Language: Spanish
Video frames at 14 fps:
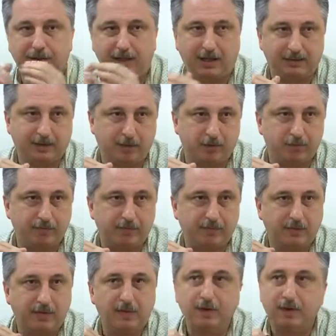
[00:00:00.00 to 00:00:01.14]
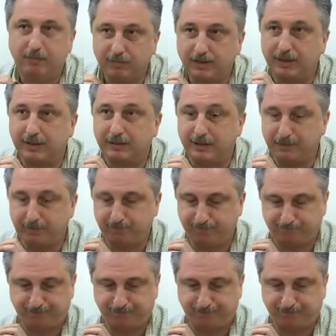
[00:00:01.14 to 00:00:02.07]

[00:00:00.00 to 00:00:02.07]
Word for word: de la salud. Muchas gracias.